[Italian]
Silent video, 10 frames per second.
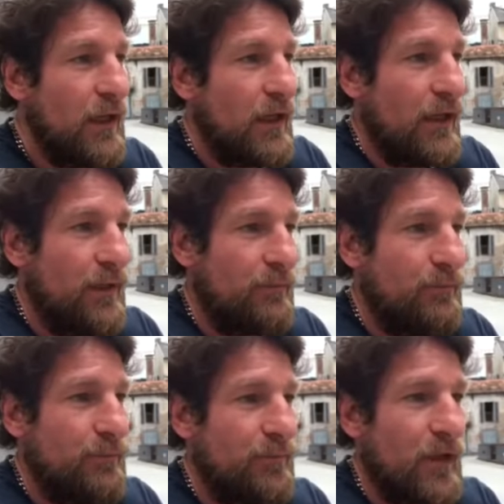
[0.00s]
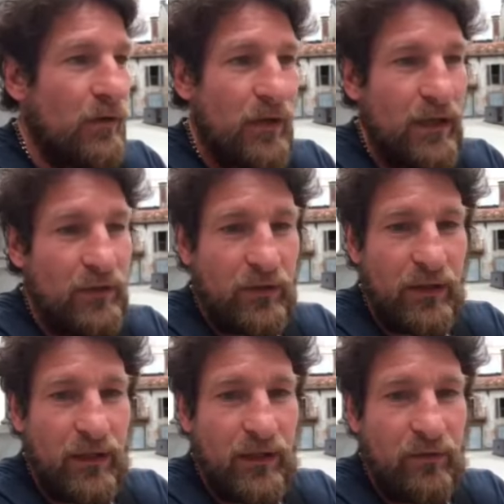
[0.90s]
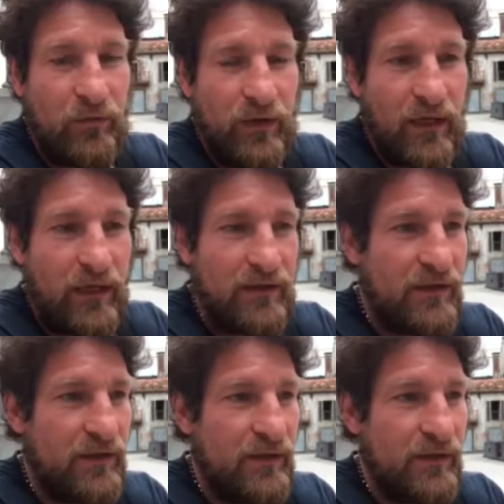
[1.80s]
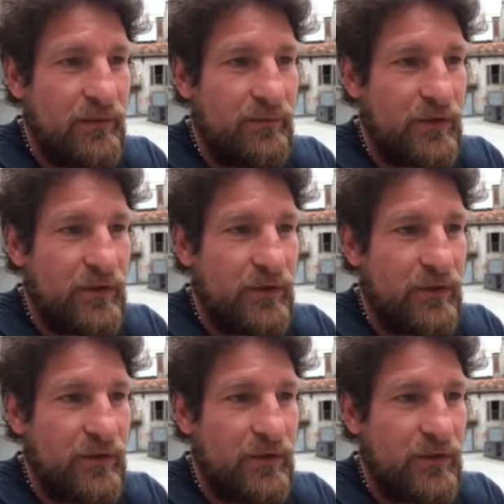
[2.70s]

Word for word: E, ehm, mh, ho letto che il funerale si,